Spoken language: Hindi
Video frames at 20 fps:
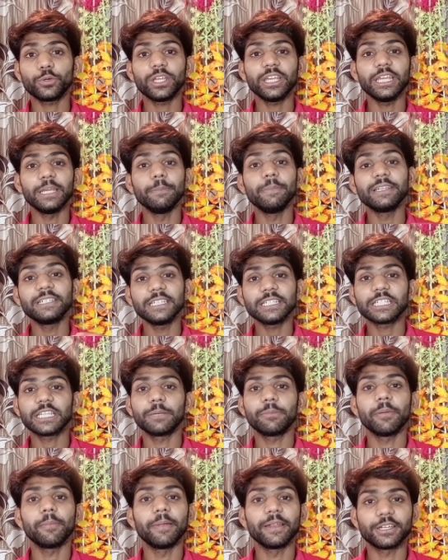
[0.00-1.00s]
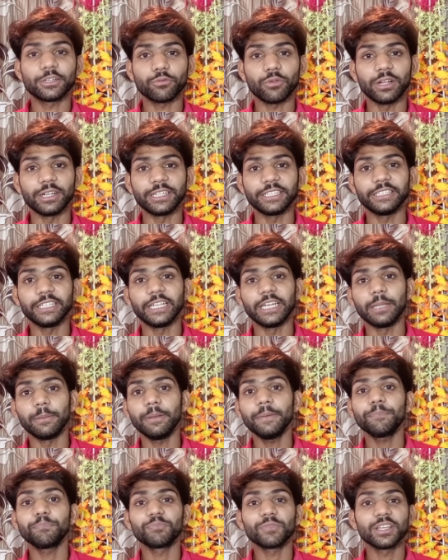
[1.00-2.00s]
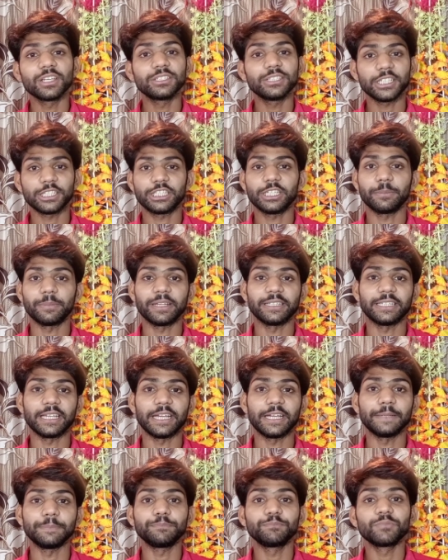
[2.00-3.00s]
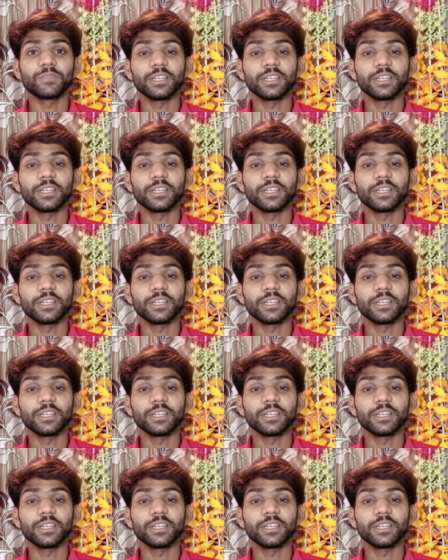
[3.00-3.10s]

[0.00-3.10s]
जो कि इमेजेस की भी बेस्ट क्वालिटी देने में सक्षम रहता है